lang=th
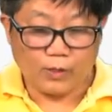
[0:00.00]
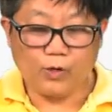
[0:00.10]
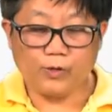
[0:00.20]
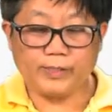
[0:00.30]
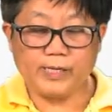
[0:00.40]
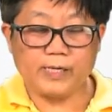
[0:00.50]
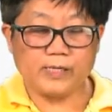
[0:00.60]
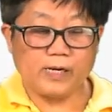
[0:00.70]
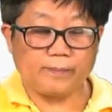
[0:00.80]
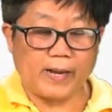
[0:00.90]
โดยที่
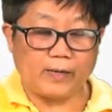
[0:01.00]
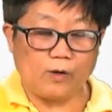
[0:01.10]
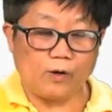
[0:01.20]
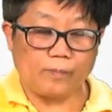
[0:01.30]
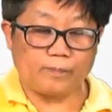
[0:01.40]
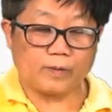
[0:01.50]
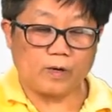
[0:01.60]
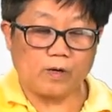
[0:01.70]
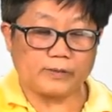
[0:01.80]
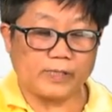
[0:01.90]
เครื่องหมายลบ
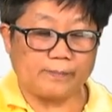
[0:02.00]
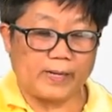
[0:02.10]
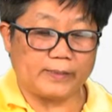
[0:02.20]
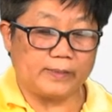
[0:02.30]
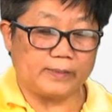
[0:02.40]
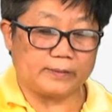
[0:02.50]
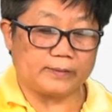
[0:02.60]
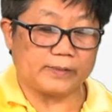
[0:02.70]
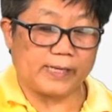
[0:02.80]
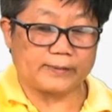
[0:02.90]
ก็จะหมายถึง
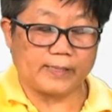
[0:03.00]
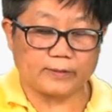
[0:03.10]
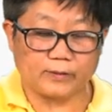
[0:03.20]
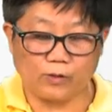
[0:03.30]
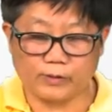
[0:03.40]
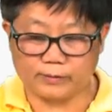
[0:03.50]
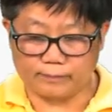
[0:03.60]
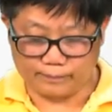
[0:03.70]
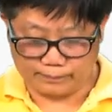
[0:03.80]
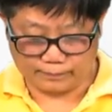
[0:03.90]
สารตั้งต้น
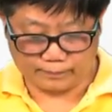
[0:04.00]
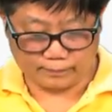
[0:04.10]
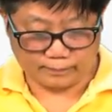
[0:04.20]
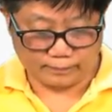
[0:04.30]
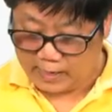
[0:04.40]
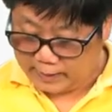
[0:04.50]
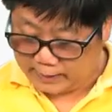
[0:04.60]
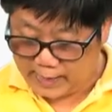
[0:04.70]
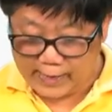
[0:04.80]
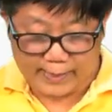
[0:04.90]

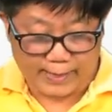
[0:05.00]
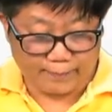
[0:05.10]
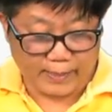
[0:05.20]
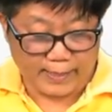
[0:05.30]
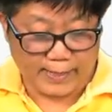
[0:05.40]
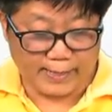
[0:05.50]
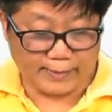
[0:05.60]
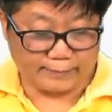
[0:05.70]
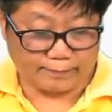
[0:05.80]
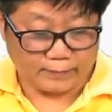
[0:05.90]
ค่า m และ
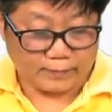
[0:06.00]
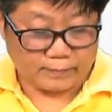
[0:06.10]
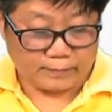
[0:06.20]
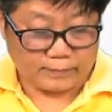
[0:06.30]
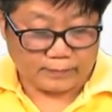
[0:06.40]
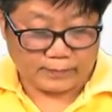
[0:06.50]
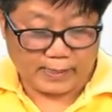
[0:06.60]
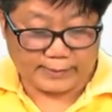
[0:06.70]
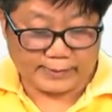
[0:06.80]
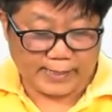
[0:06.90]
n
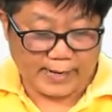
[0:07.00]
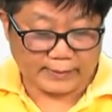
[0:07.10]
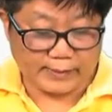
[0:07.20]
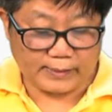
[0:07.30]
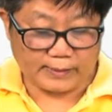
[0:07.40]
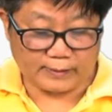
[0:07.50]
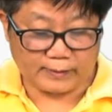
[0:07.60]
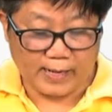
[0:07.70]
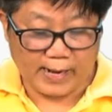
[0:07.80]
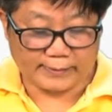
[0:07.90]
จะแสดงถึง
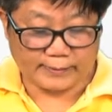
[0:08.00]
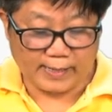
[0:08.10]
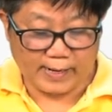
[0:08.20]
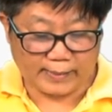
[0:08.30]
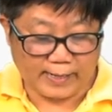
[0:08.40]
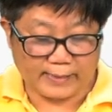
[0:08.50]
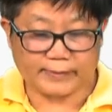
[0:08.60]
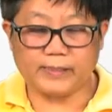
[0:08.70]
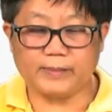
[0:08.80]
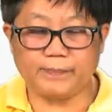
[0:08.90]
อัตราการ
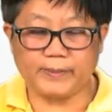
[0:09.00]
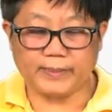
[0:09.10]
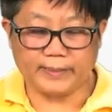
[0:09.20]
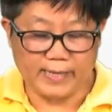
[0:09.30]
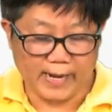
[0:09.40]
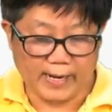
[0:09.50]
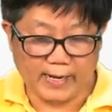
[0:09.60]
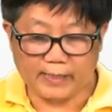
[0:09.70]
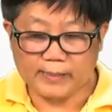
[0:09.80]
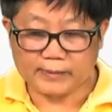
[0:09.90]
เกิดปฏิกิริยา
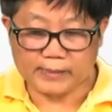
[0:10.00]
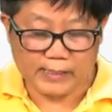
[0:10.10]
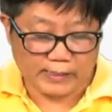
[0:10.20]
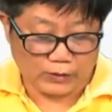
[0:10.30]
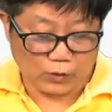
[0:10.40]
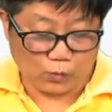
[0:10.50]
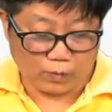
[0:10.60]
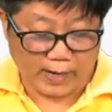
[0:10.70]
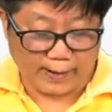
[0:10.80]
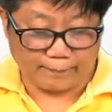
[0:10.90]
ขึ้นอยู่
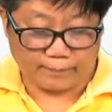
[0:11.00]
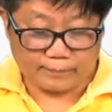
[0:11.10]
กับ